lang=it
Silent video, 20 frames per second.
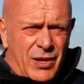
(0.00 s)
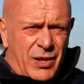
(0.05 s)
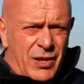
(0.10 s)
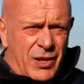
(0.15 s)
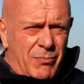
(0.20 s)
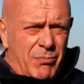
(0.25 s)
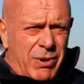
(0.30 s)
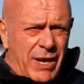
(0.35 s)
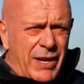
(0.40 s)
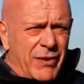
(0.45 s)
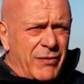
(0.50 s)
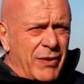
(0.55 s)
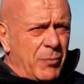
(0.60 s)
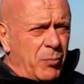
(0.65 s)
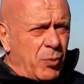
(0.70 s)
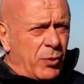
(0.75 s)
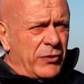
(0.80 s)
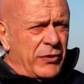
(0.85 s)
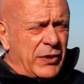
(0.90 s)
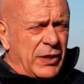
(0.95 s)
eh, breve,
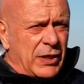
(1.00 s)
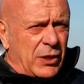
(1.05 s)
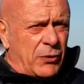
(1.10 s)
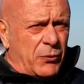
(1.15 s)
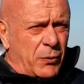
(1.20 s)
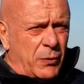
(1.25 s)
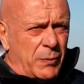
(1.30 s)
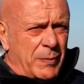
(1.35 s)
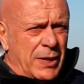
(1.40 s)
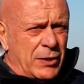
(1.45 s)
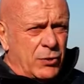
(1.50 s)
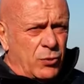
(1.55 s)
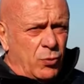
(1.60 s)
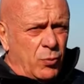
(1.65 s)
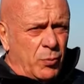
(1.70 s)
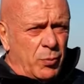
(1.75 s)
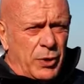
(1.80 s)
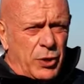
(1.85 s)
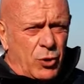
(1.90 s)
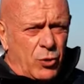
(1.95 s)
poi si è trasformato
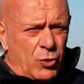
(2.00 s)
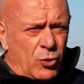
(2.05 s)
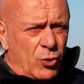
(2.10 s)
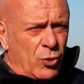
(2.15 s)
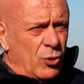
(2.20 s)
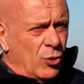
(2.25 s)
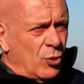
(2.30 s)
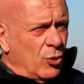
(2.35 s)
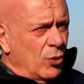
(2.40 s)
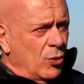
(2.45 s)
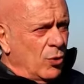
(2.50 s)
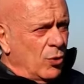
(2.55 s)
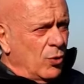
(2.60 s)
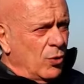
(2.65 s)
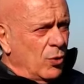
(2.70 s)
in un periodo